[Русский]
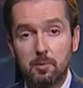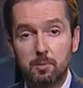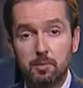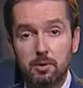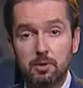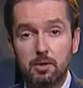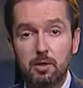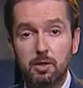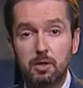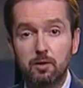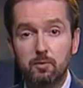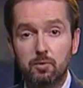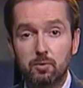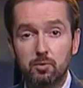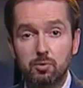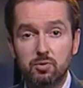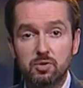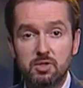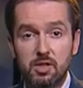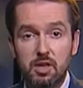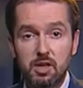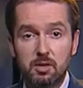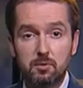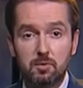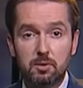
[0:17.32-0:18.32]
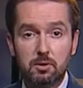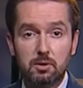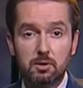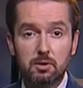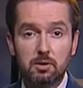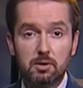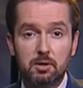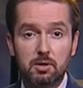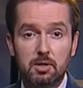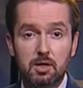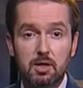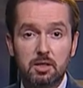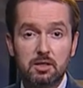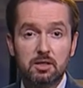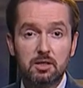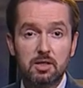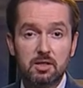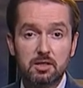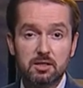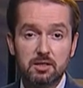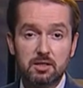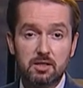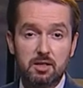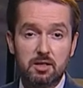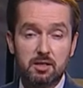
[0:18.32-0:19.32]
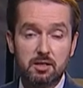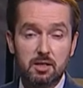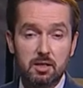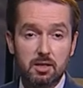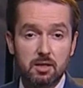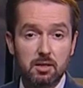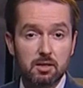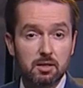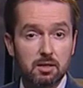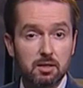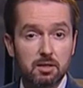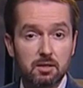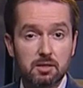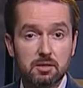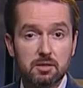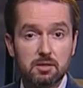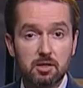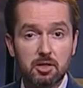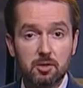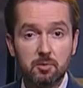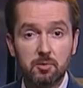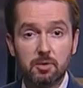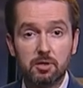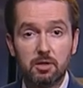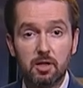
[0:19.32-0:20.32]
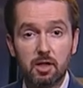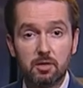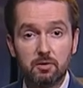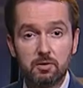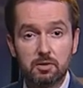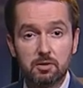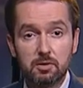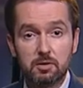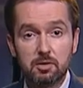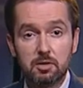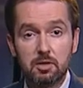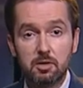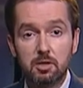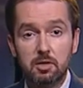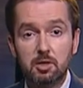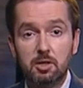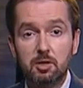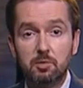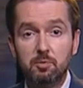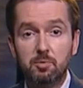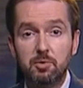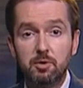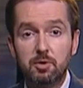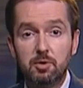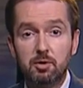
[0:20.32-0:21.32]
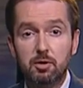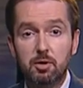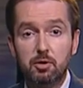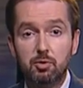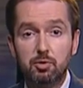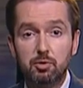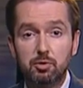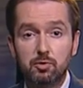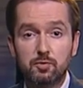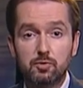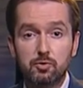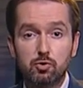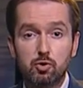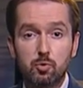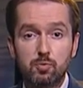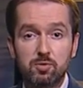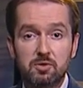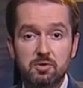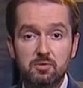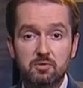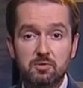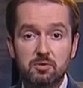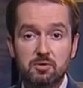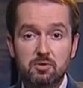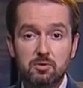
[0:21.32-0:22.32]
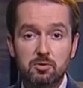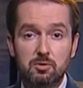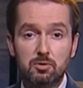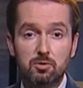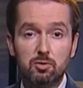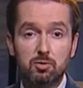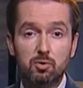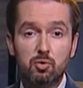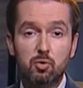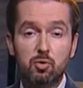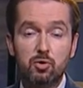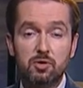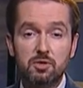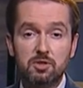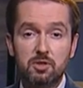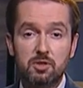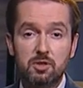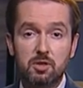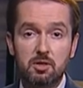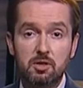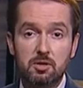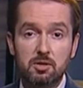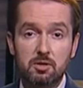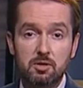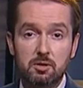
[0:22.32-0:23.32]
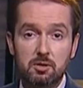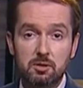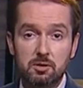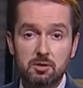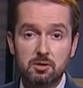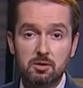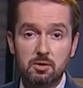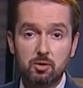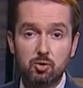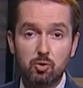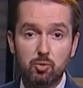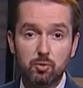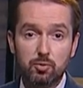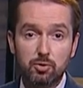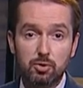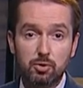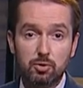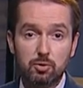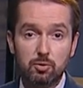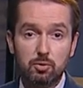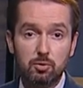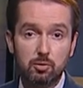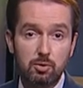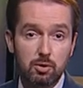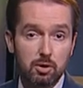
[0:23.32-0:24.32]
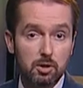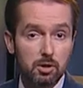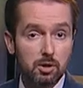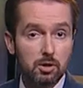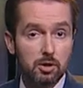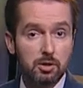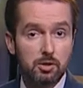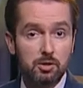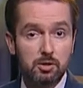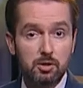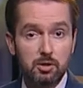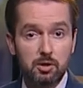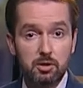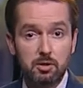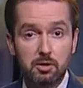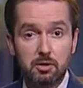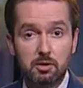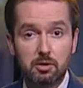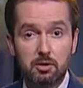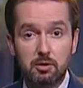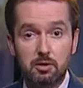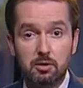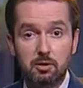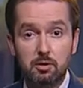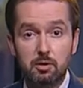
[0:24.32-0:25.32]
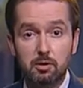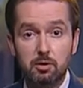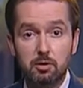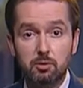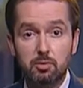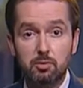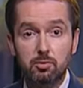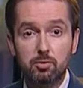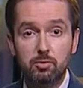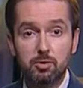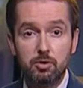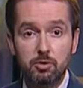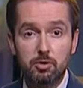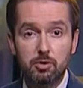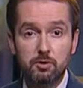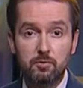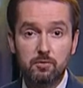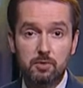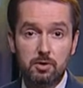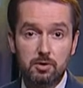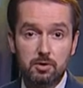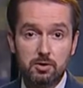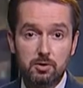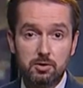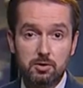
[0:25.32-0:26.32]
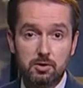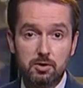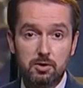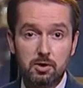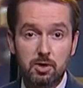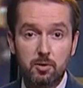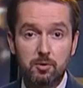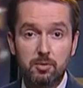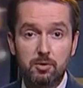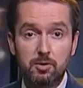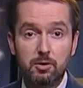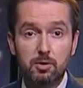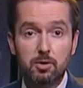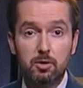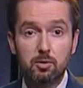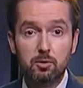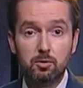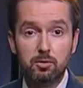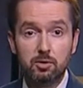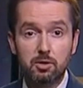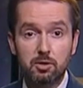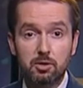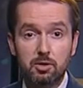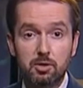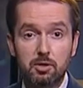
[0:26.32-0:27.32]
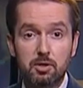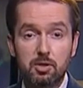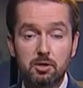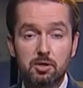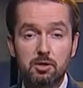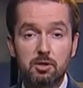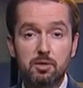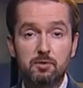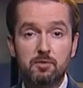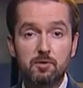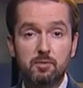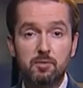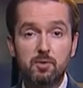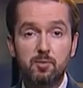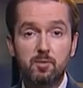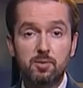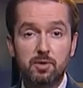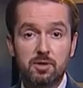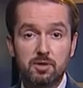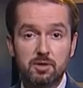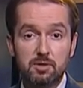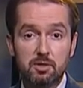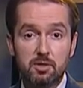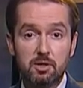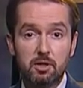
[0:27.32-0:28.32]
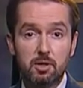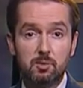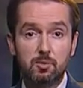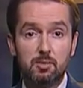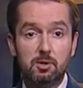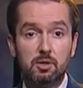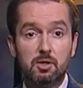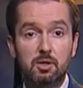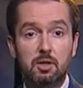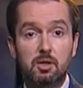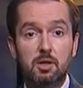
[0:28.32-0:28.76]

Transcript: По договору займа одна сторона, заимодавец, передает в собственность другой стороне, заемщику, деньги или другие вещи, определенные родовыми признаками,